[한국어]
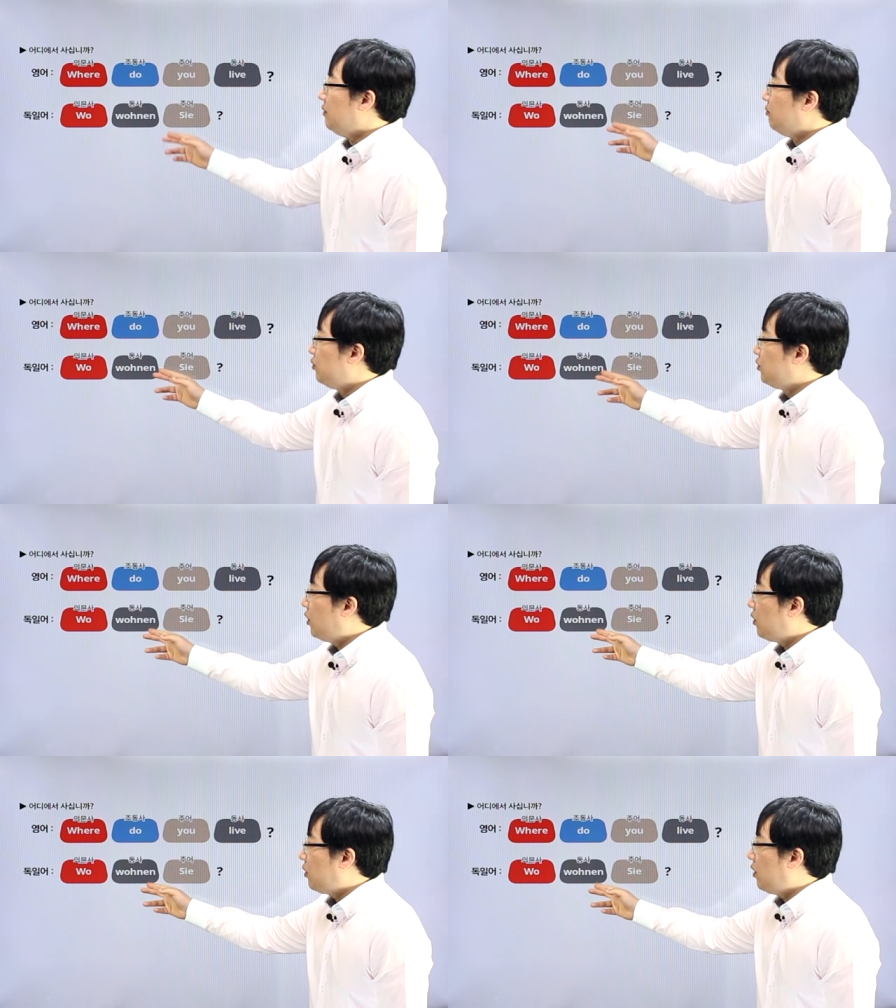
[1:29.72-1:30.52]

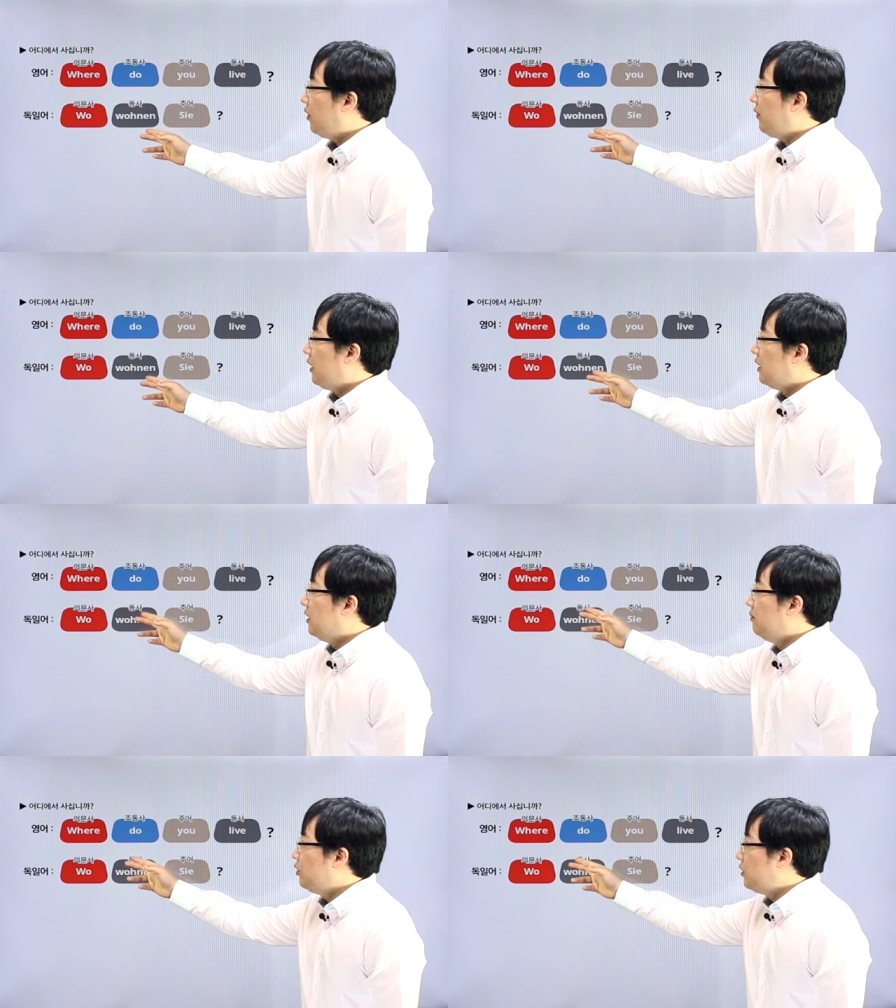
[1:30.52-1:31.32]
무조건
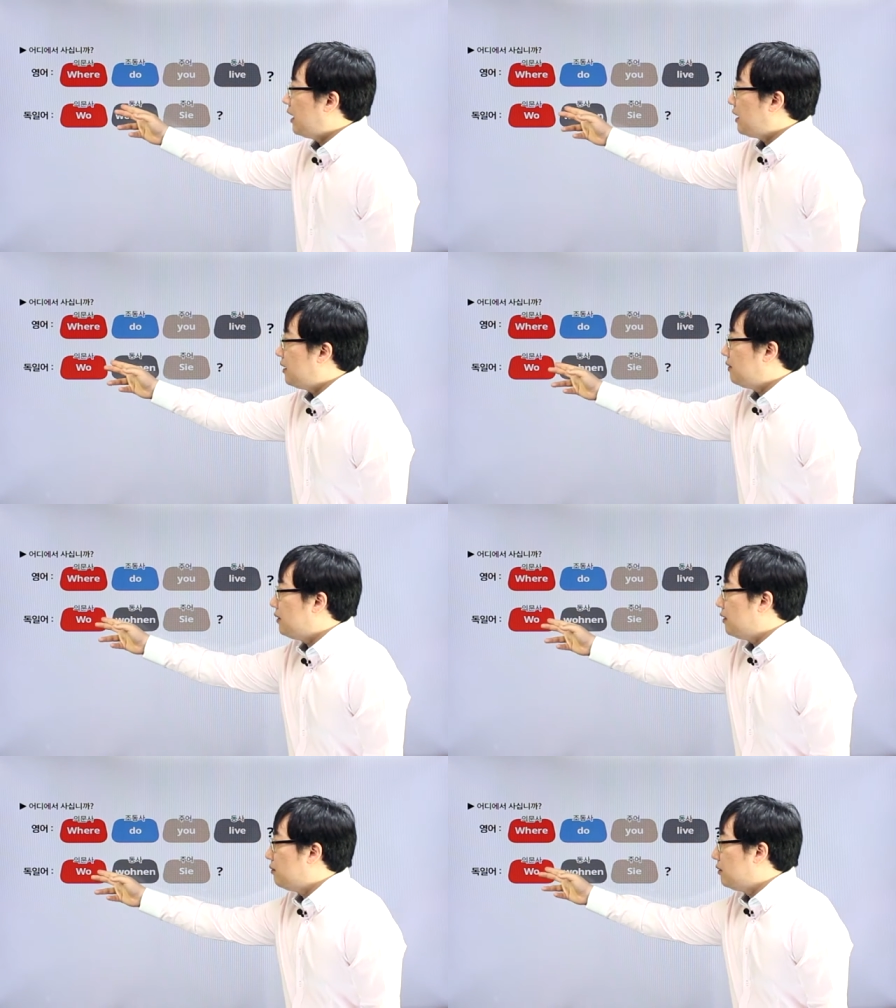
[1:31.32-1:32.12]
의문사를